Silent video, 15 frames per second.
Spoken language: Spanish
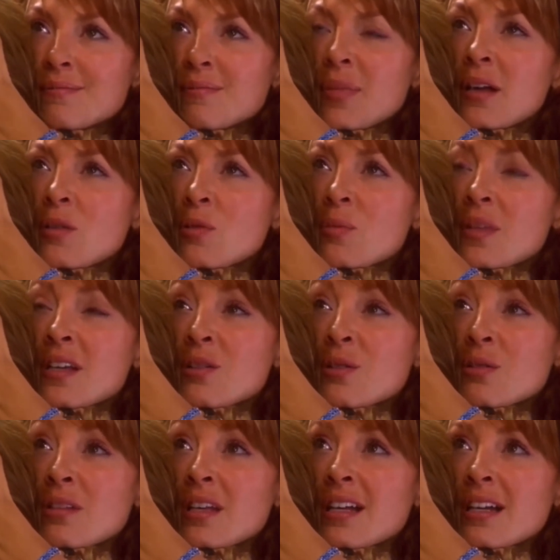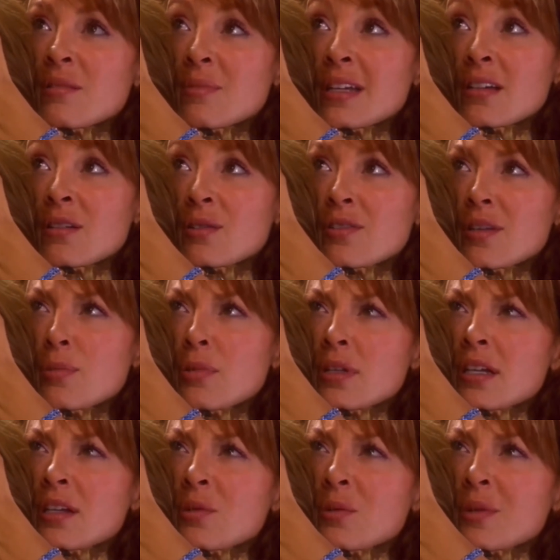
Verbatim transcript: Ven conmigo donde Camilo, ¿sí? ¿Por qué no